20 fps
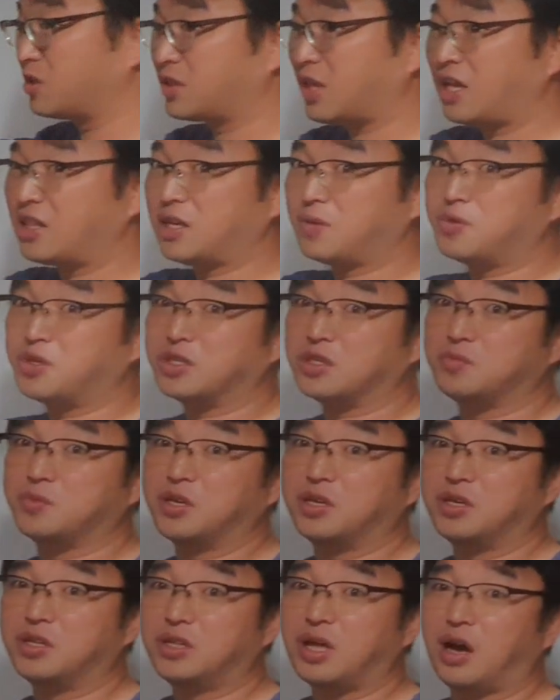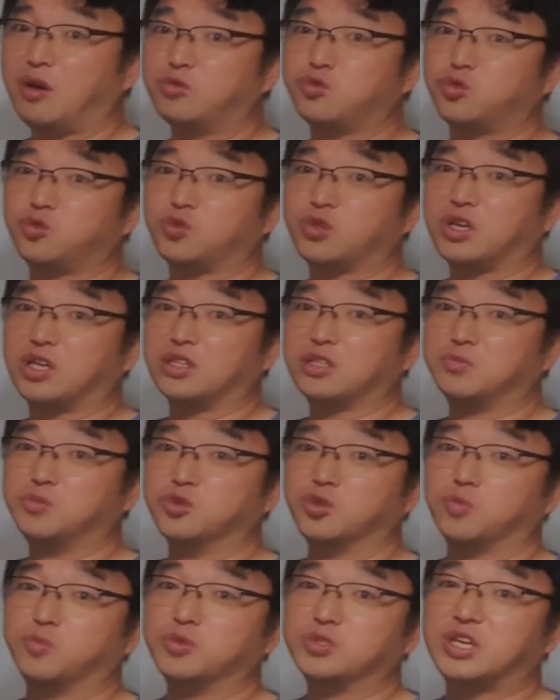이제 닫아버리면 하우스 온도가
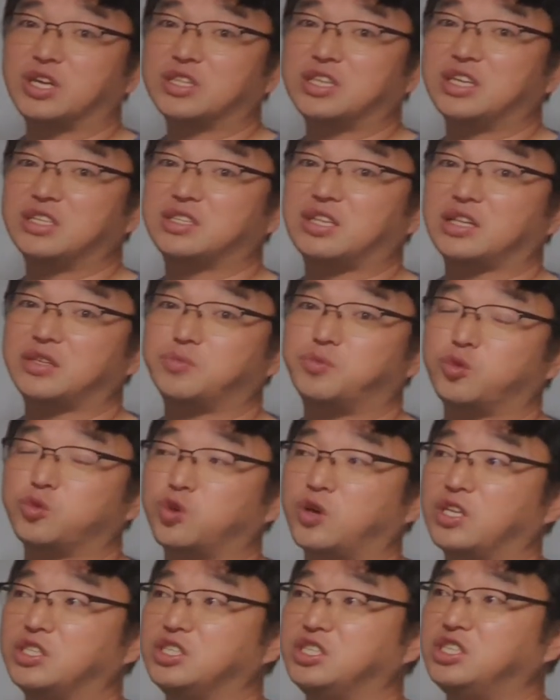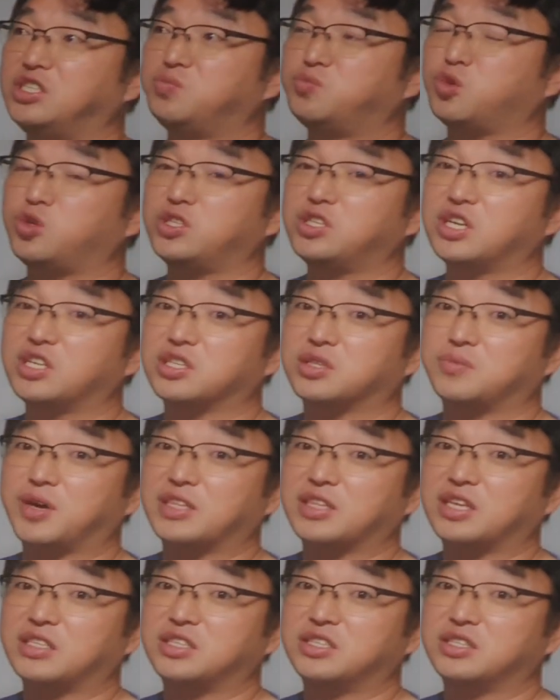너무 높은 상태에서 닫죠. 보통 한 20도 이상에서
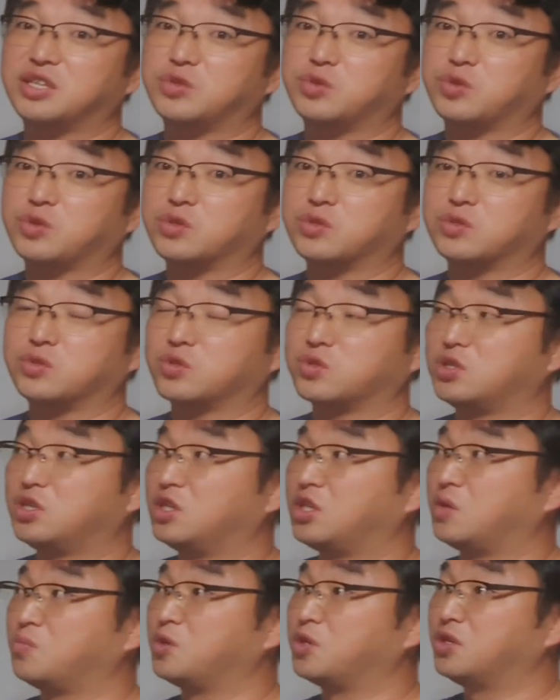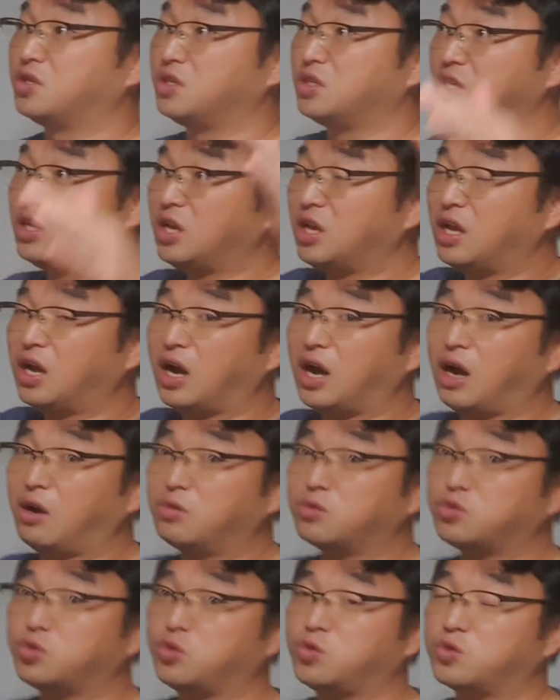막 닫힐 때도 있거든요. 그래 되면은
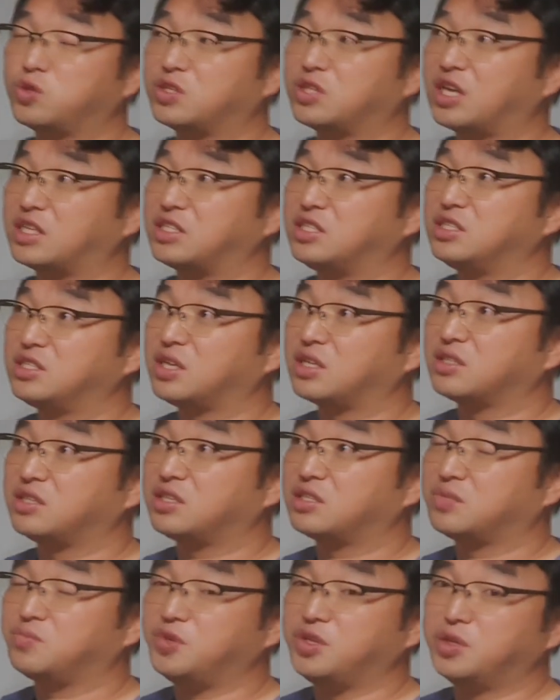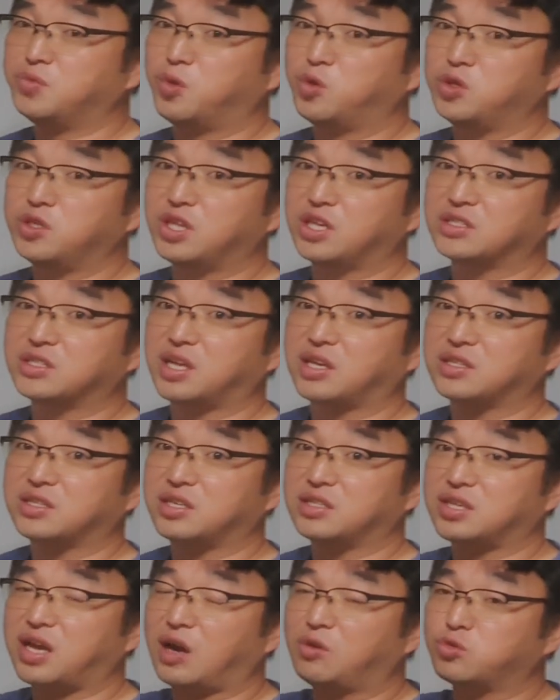하우스 온도 닫힌 상태에서 밀봉이 된
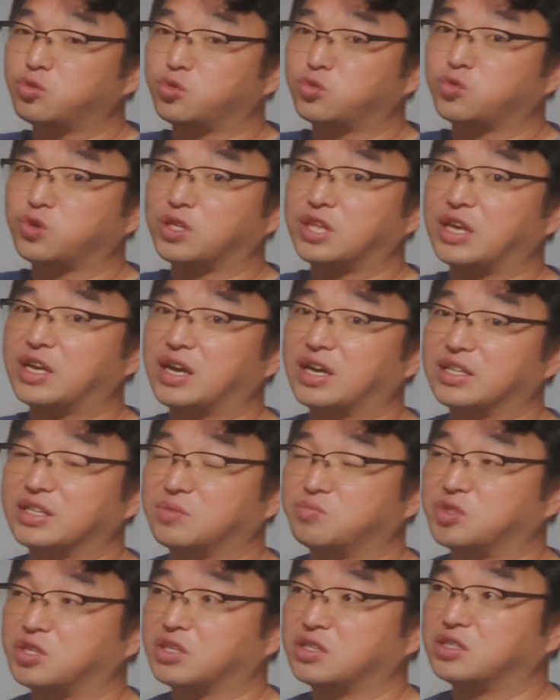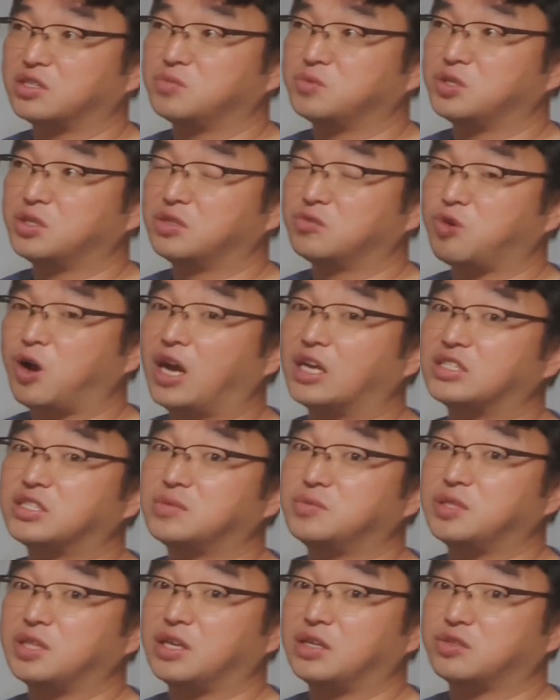상태에서 하우스 온도가 내려가게 됩니다. 그러면
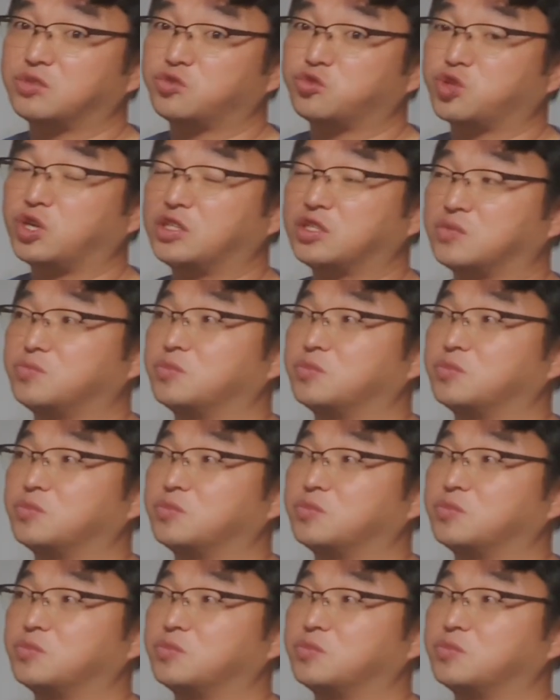과습이 될 수가